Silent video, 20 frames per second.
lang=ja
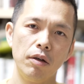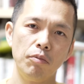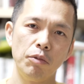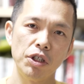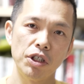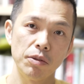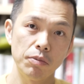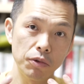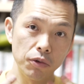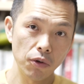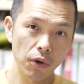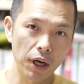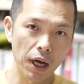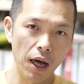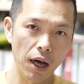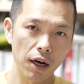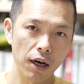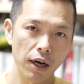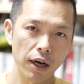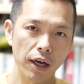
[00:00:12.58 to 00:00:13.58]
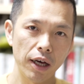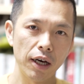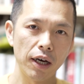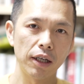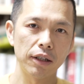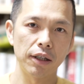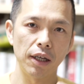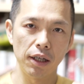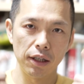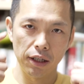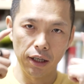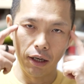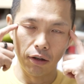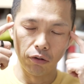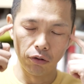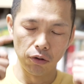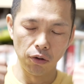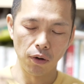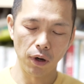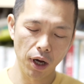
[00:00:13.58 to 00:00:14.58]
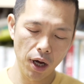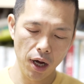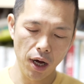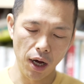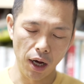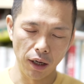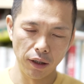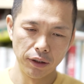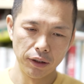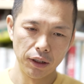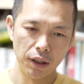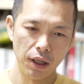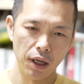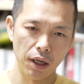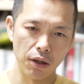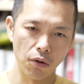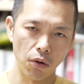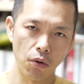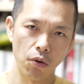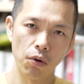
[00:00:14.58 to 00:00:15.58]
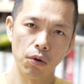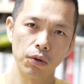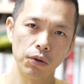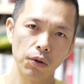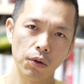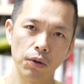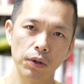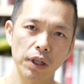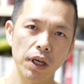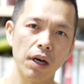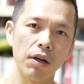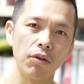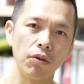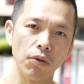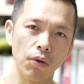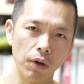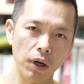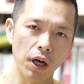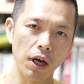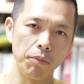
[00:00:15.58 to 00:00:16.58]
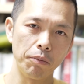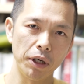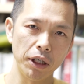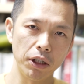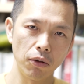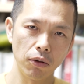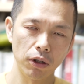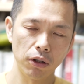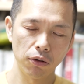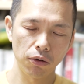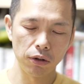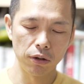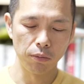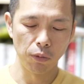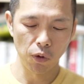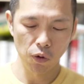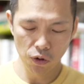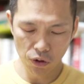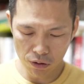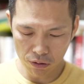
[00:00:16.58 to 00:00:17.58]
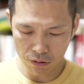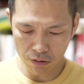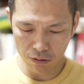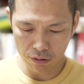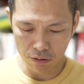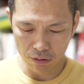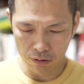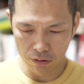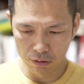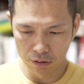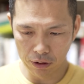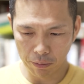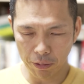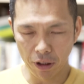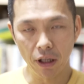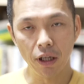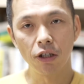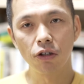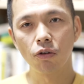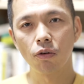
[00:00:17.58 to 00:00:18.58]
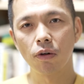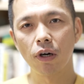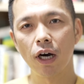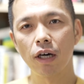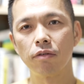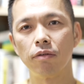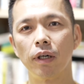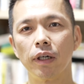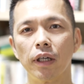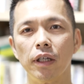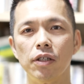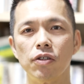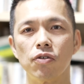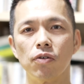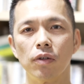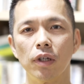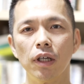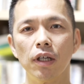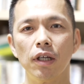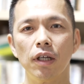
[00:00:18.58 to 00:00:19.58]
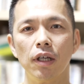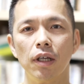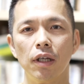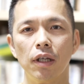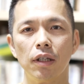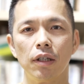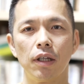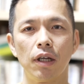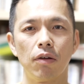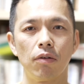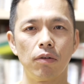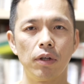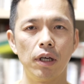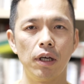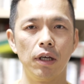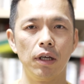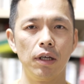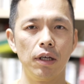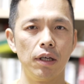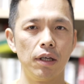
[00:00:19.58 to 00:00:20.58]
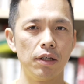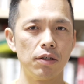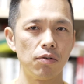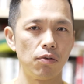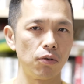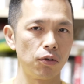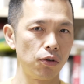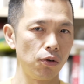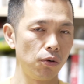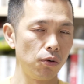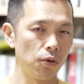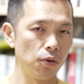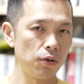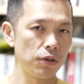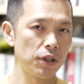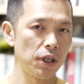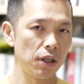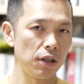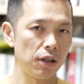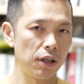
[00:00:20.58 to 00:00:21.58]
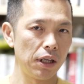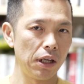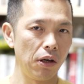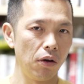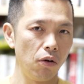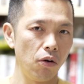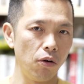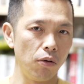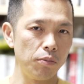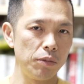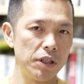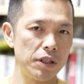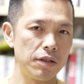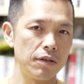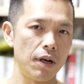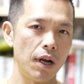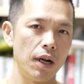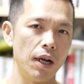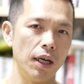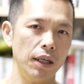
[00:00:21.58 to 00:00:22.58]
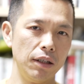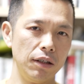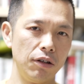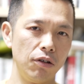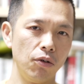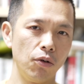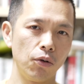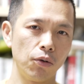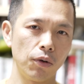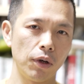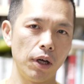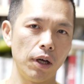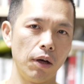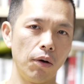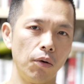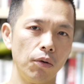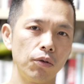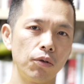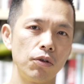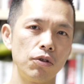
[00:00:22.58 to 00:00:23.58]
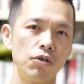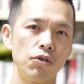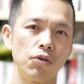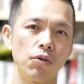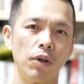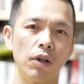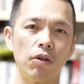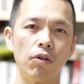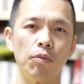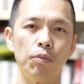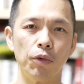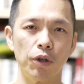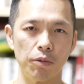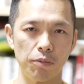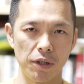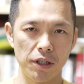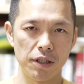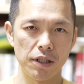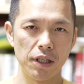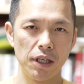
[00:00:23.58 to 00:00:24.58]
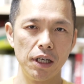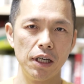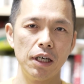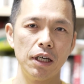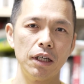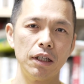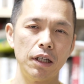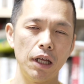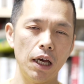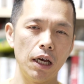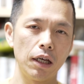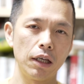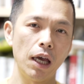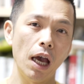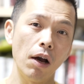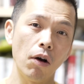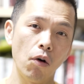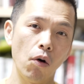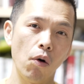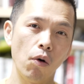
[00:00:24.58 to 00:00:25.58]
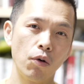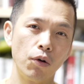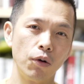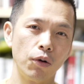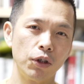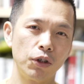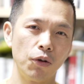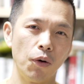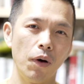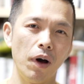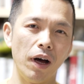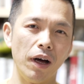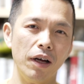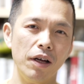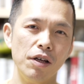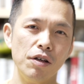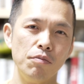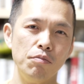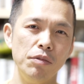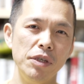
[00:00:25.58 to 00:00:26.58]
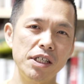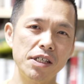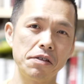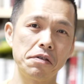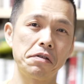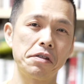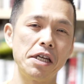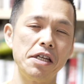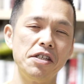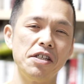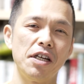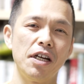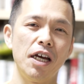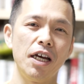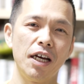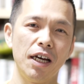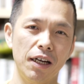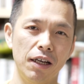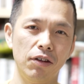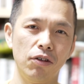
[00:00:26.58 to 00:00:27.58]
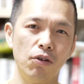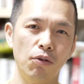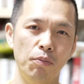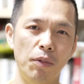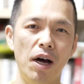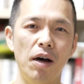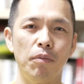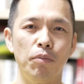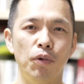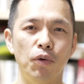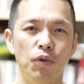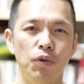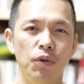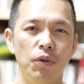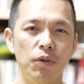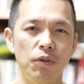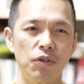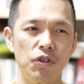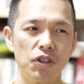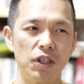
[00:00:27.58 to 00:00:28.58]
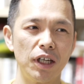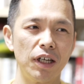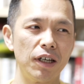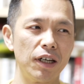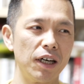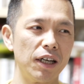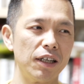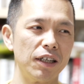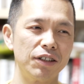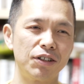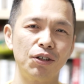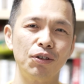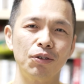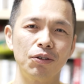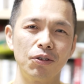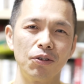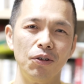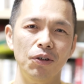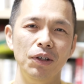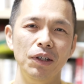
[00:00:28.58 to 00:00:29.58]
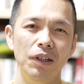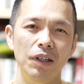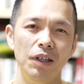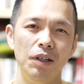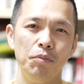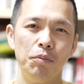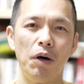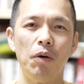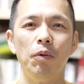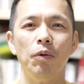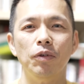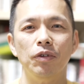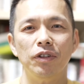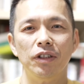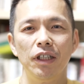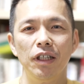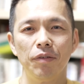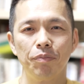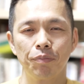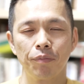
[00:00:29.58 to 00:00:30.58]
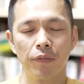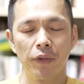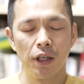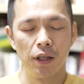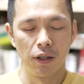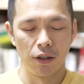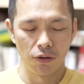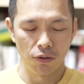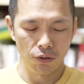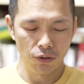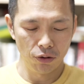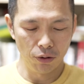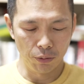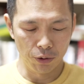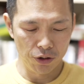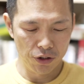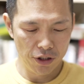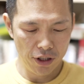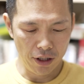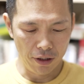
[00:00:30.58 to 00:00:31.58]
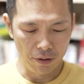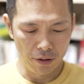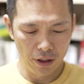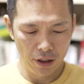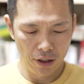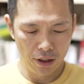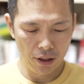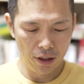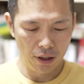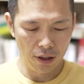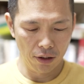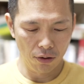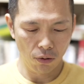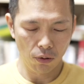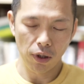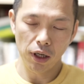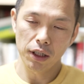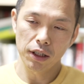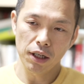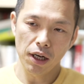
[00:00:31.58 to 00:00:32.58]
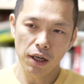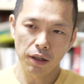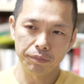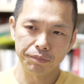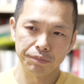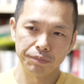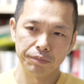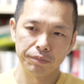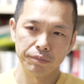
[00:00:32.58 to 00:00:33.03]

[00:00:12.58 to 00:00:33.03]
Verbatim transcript: まあ、自分の考え方であるとか、あの行動であるとか、まあ、いろんなとこにものすごくやっぱ影響があるわけですよね。なので、えー、その競合設定をミスらないっていうことが本当に重要だと思います。で、結構多くの人はミスってんじゃないかなと、まあ、僕の視点からすると、まあ、思うんですね。というのもですね、えー、この間